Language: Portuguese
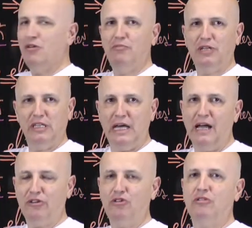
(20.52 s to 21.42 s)
a
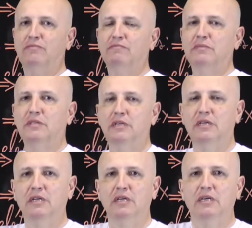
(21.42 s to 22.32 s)
humanidade,
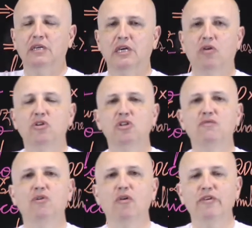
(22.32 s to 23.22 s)
que é o
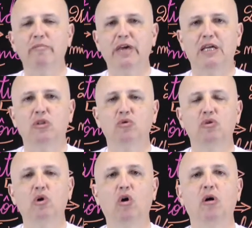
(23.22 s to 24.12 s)
desenvolvimento
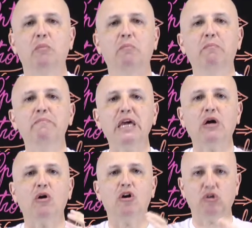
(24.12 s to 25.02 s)
do
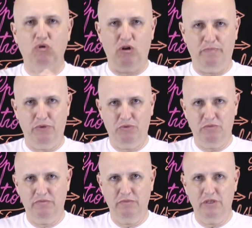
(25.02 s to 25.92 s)
microscópio.
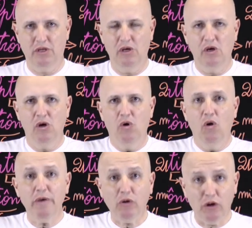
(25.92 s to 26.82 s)

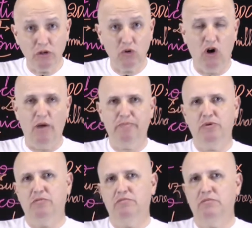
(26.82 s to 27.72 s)
O
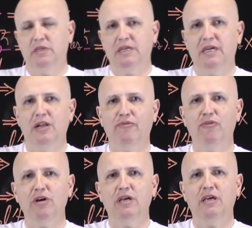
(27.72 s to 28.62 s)
microscópio, ele
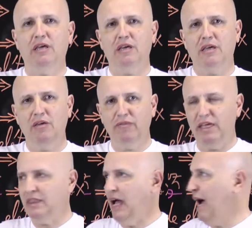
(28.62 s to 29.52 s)
foi
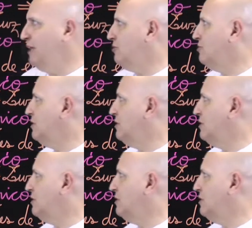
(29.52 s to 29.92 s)
inventado